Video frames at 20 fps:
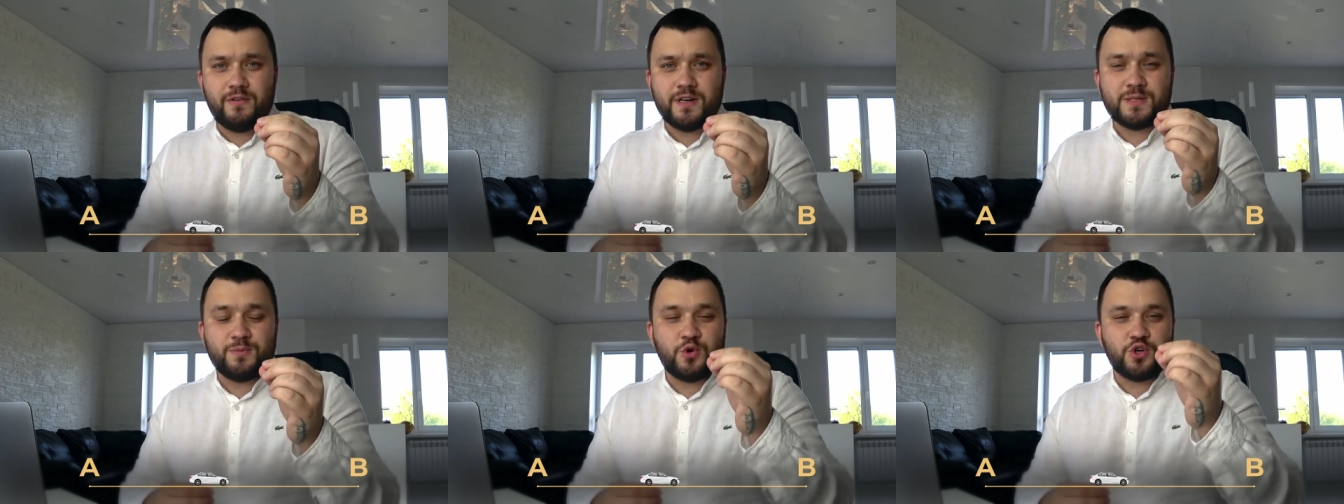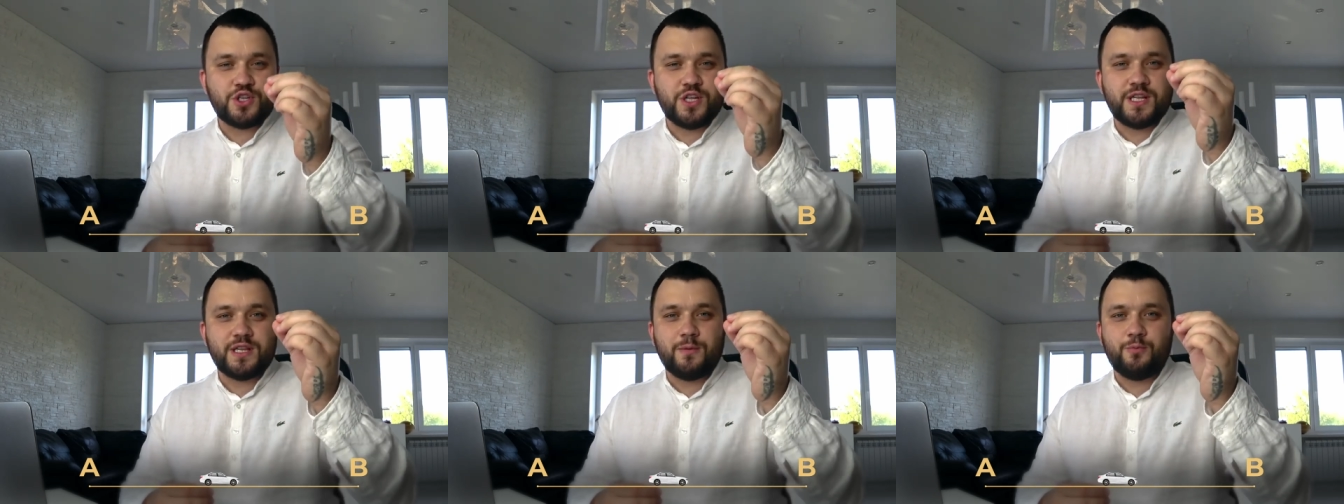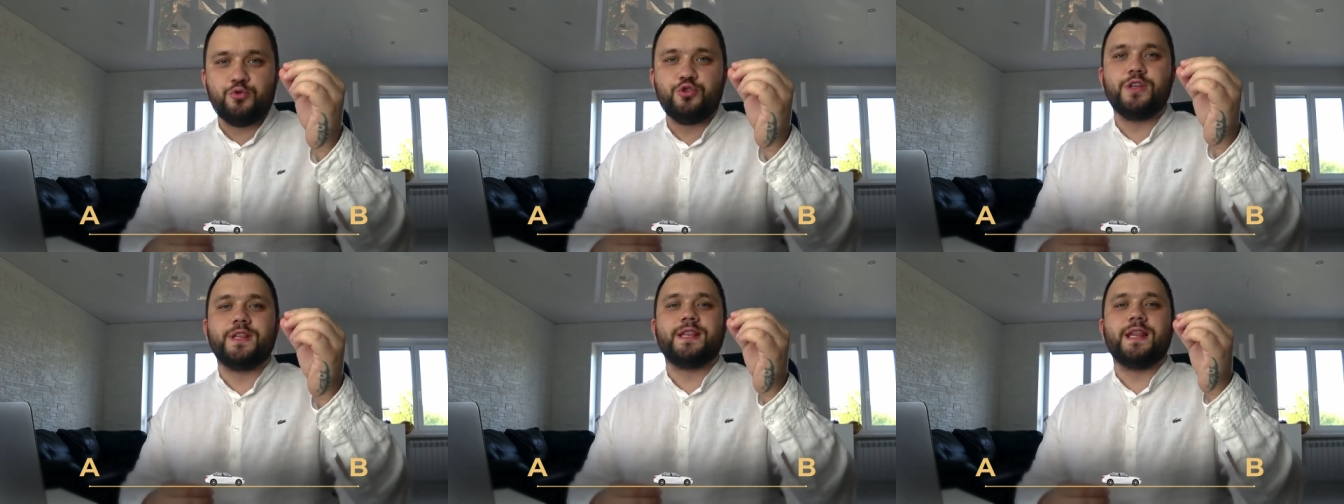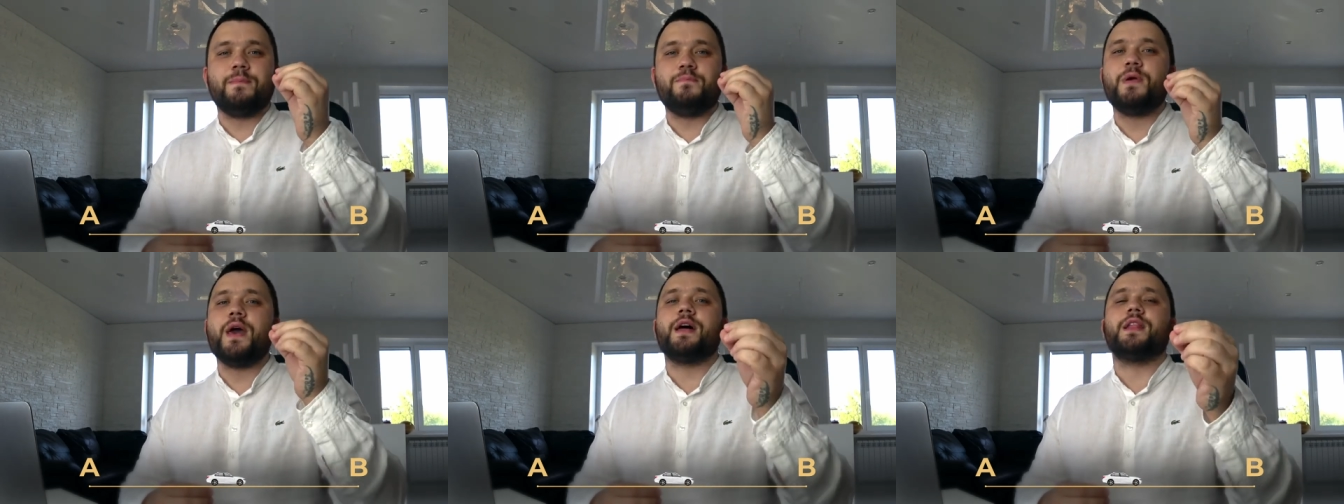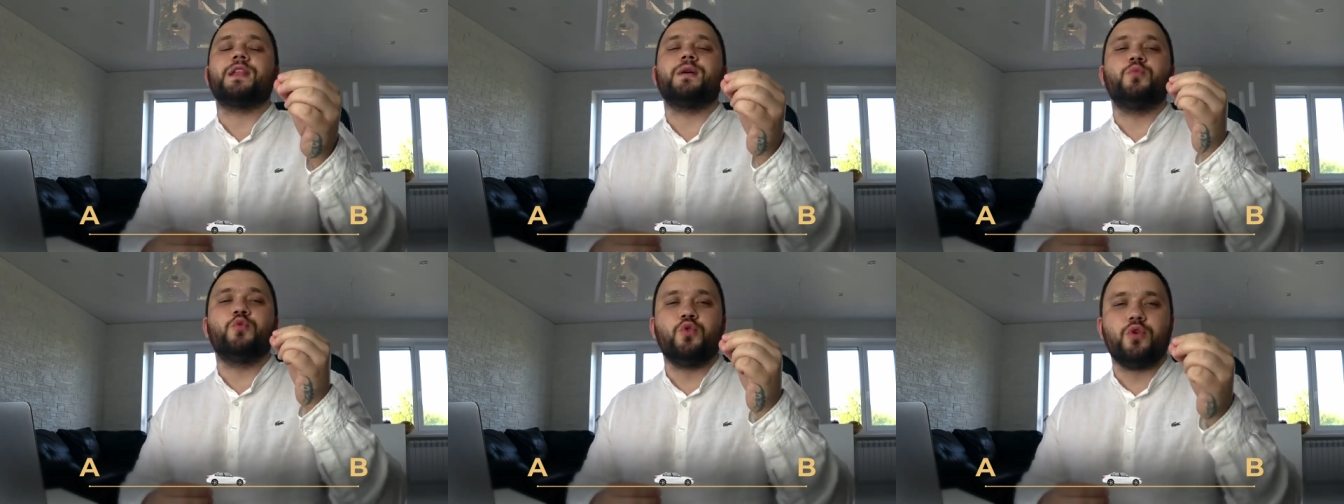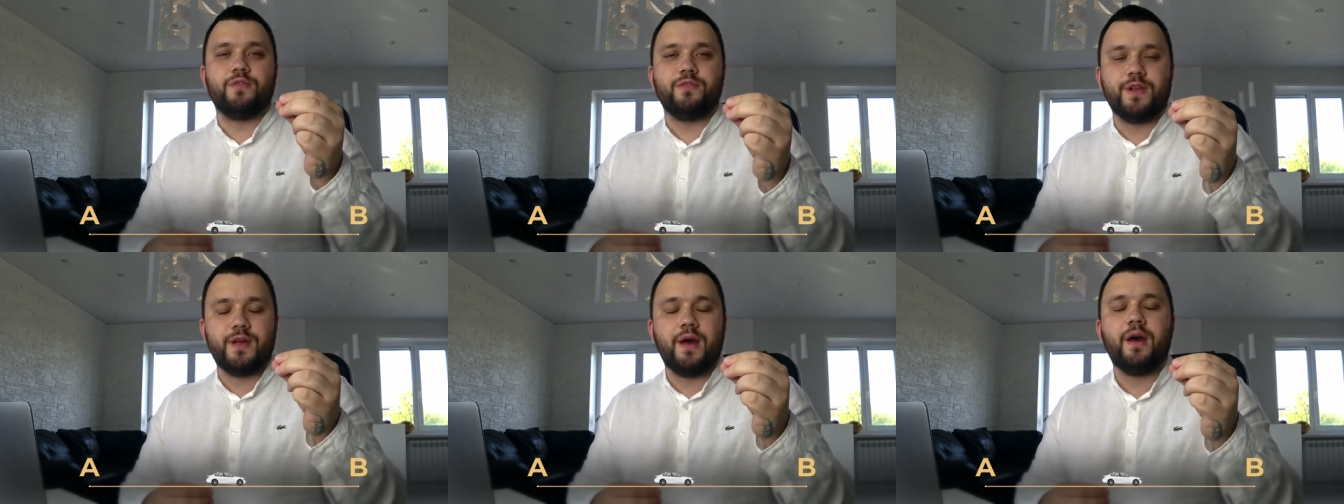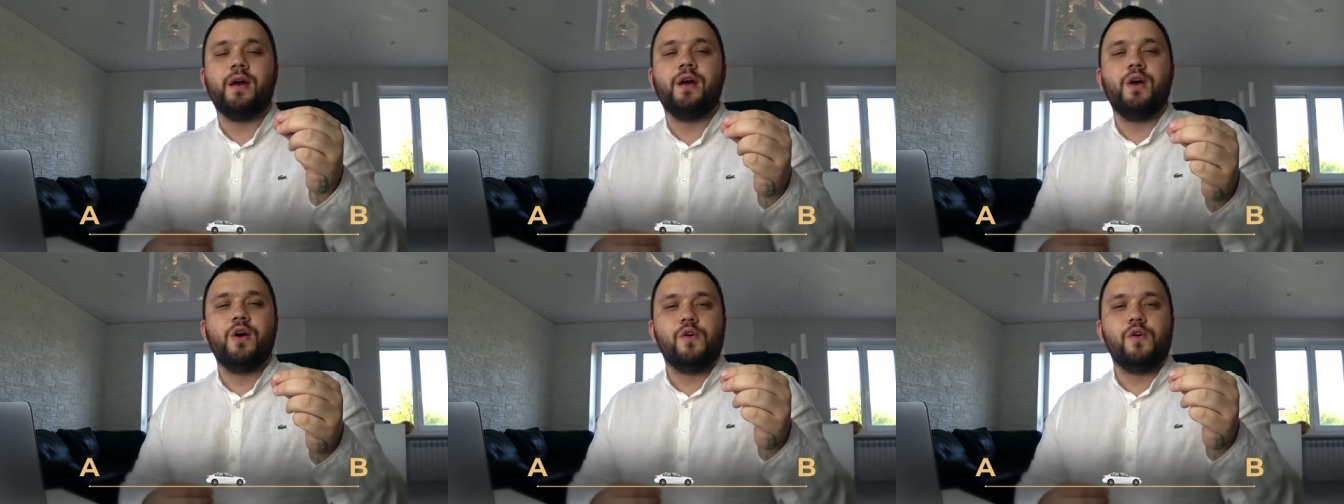Возможно, это будет на пятом уровне.